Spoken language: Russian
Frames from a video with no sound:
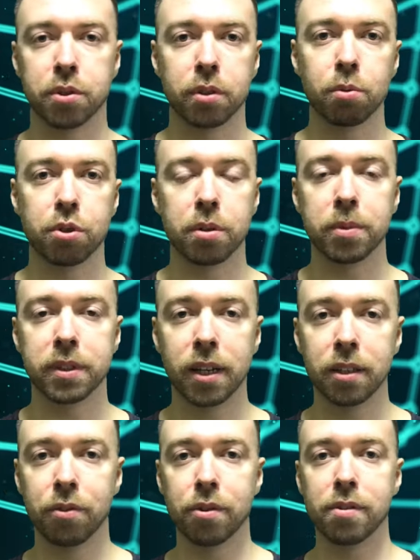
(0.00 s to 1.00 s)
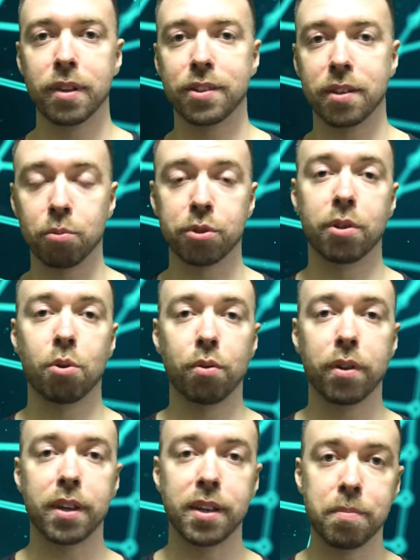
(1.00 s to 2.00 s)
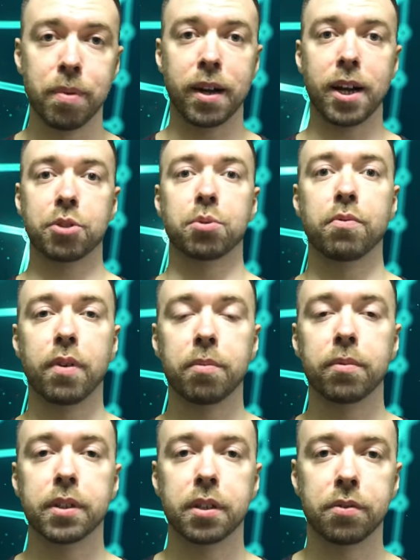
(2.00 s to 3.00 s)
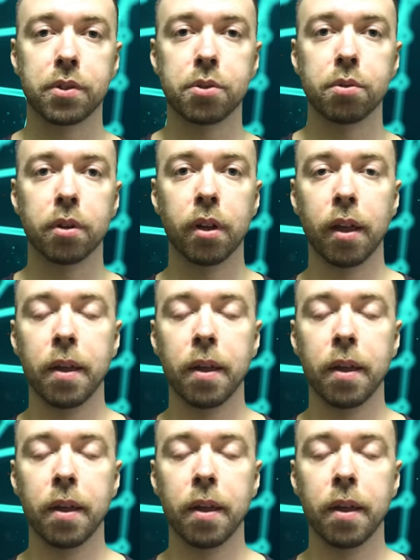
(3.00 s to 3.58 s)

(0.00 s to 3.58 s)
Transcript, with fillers: с научными исследованиями на тему здоровья и показываю вам в этих видео,